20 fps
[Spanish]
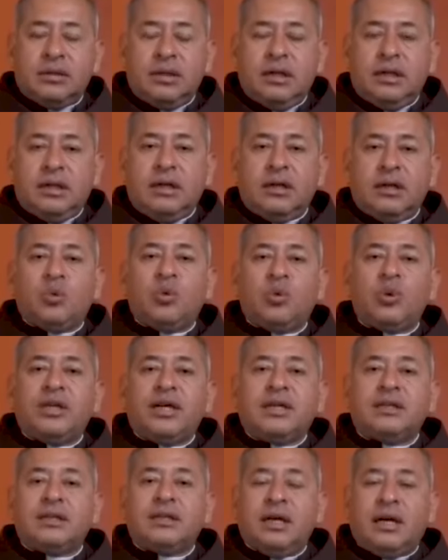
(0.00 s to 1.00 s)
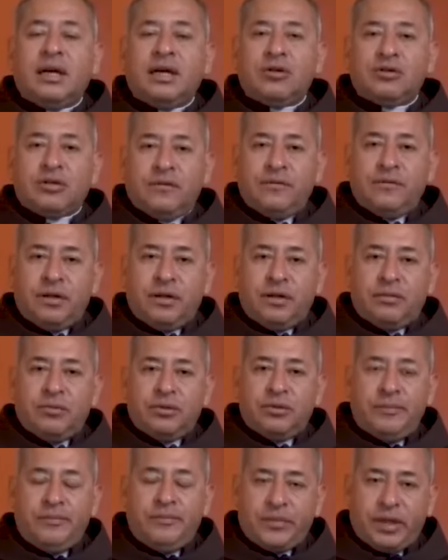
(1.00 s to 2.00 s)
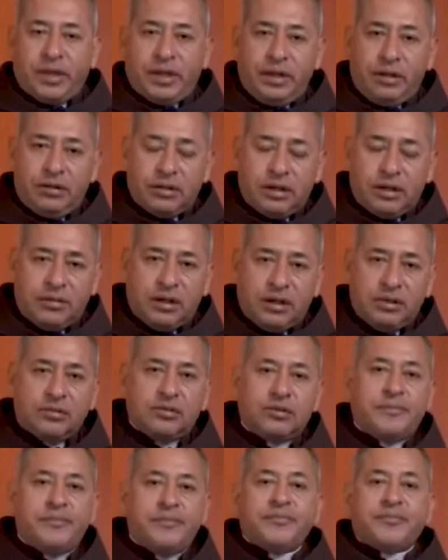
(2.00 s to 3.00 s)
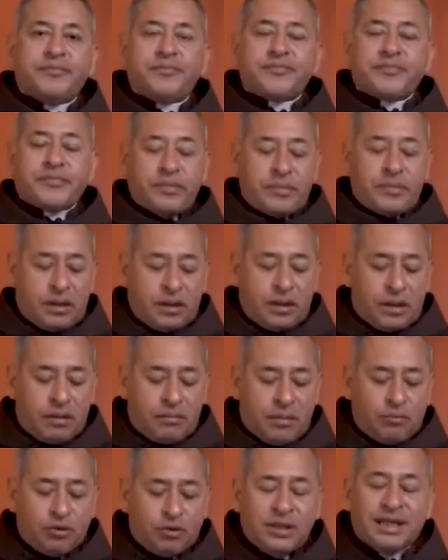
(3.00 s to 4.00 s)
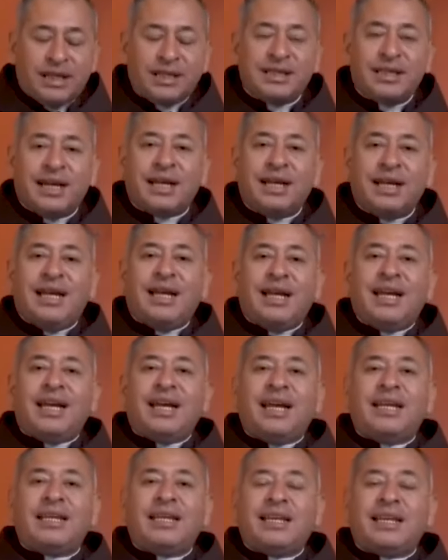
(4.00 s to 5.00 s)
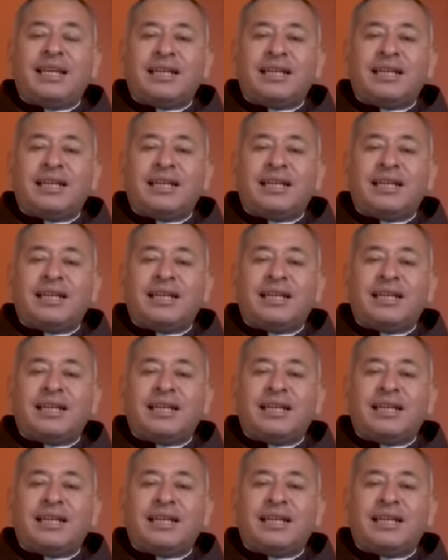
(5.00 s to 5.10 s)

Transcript: ella cuidase a los enfermos. Queridos hermanos, vamos a rezar el